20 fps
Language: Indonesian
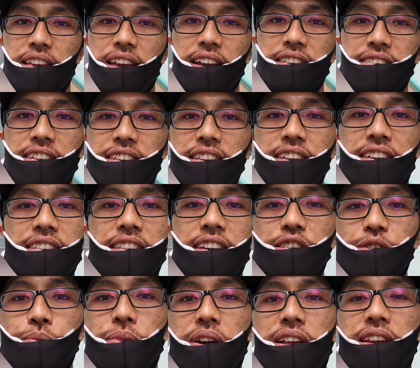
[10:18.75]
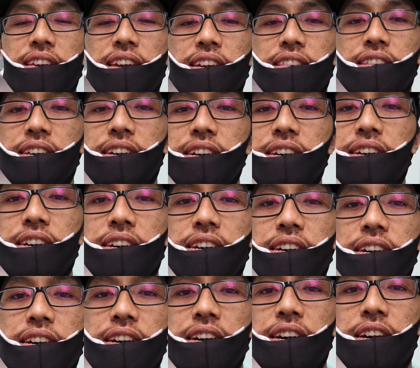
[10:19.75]
ya. Jadi kita coba lihat ke
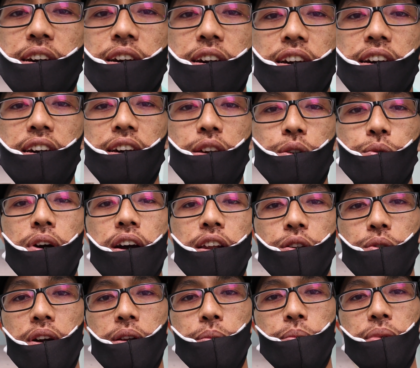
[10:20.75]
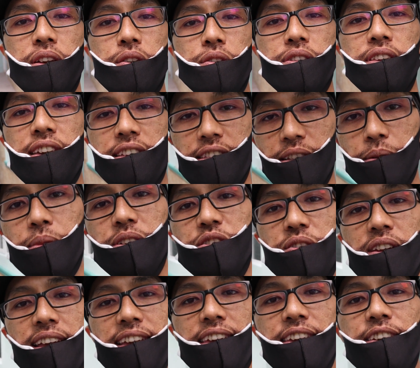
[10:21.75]
ruang-ruang berikutnya. Kita
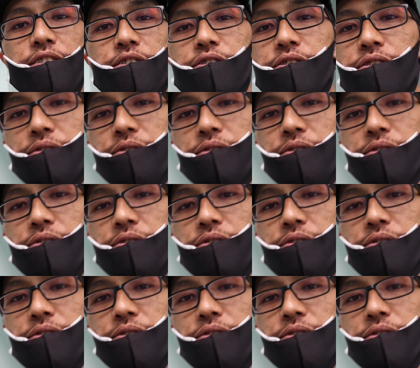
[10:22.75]
masuk lagi yuk.